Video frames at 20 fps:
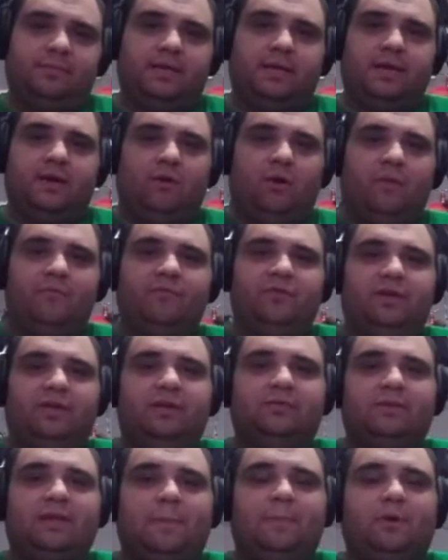É óbvio
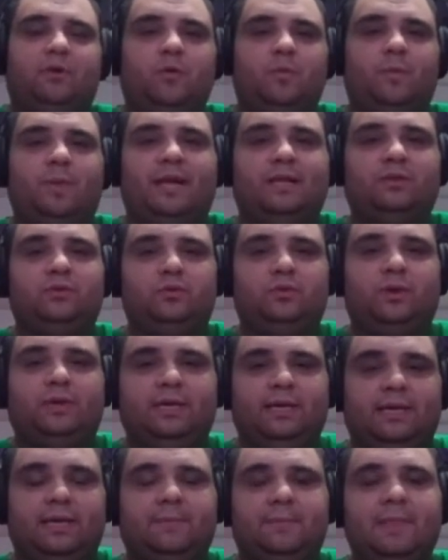que não dá para comprar tudo
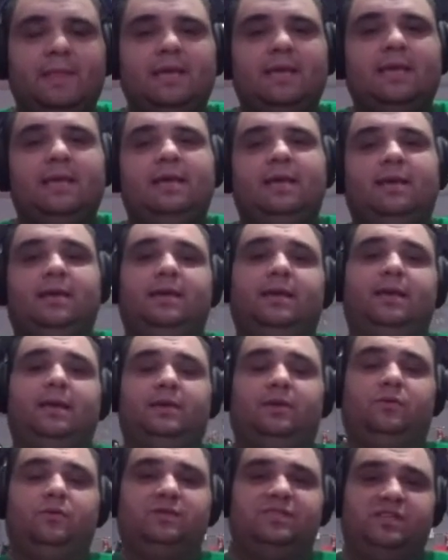aqui,
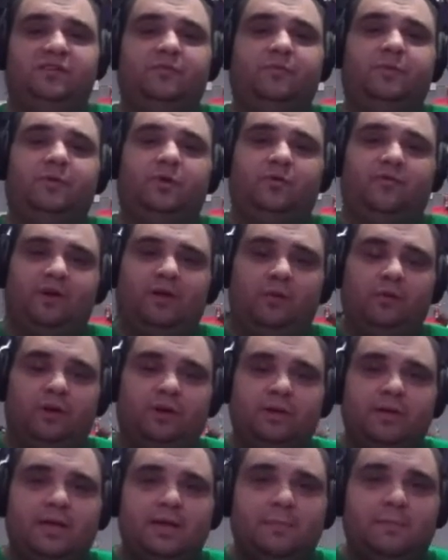é, inclusive pelo valor.